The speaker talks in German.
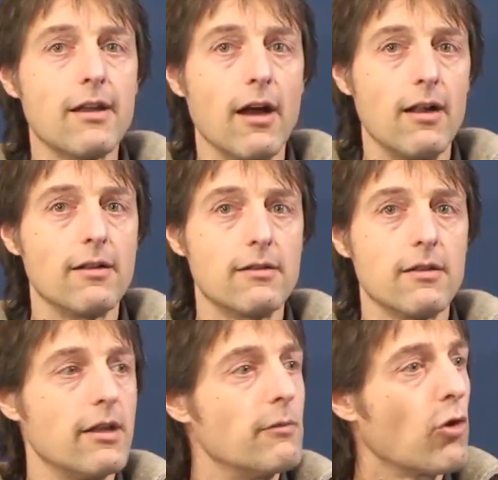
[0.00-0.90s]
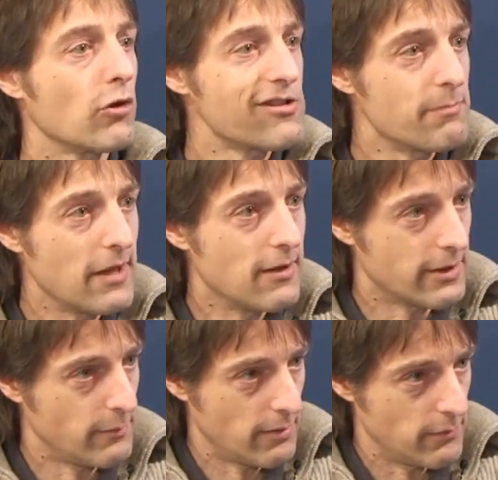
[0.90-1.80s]
ich halt einen lieben Gott
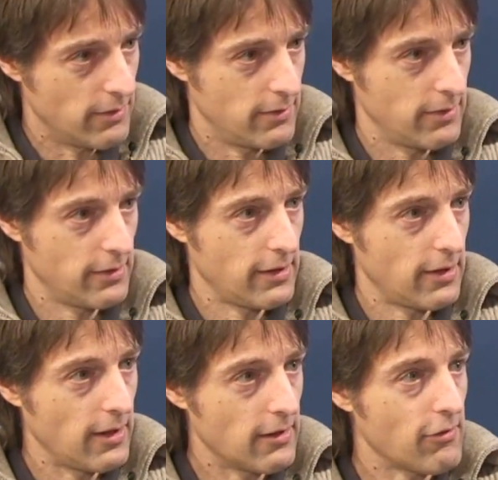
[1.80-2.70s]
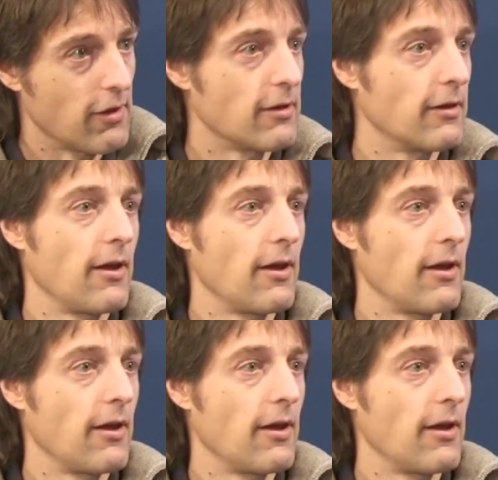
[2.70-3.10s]
spielen im Himmel, in jeder Hinsicht.